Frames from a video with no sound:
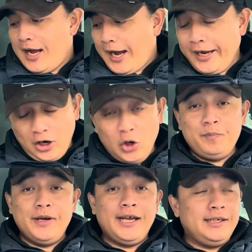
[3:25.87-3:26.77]
I hope
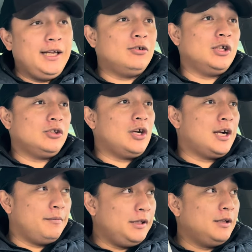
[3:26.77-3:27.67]
na hindi ko na to
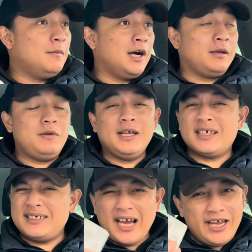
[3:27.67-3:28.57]
gagamitin mga kaibigan
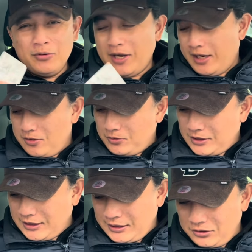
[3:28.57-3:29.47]
kasi ayaw na ayaw ko ng
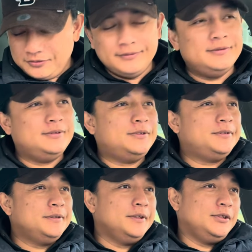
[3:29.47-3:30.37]
ganito.
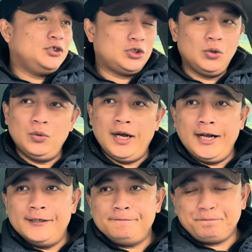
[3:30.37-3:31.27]
So,
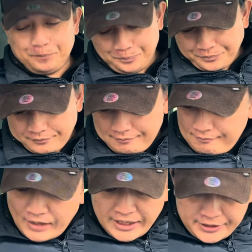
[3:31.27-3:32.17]
uh,
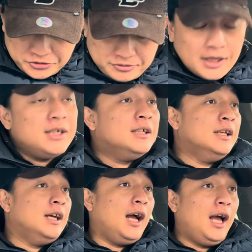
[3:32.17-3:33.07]
yun.
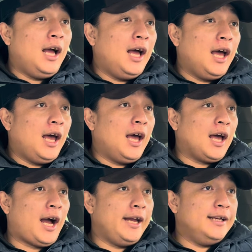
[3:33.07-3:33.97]
Uh,
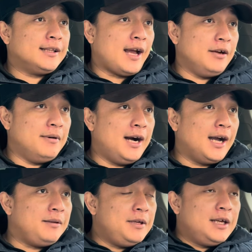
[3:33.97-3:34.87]
kain na tayo mga
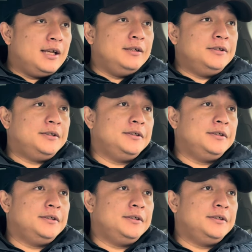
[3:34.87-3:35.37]
kaibigan. No?